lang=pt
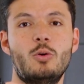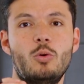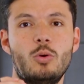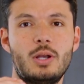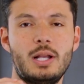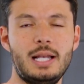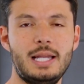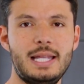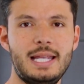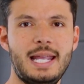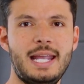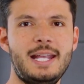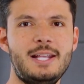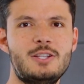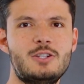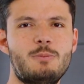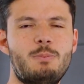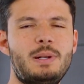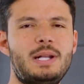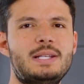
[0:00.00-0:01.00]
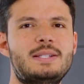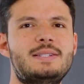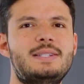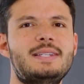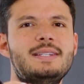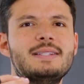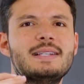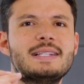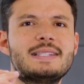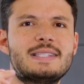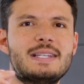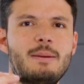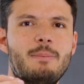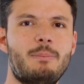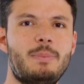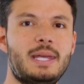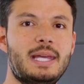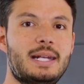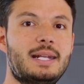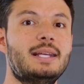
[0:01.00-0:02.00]
O cliente precisa
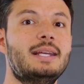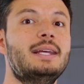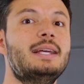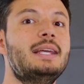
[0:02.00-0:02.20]
saber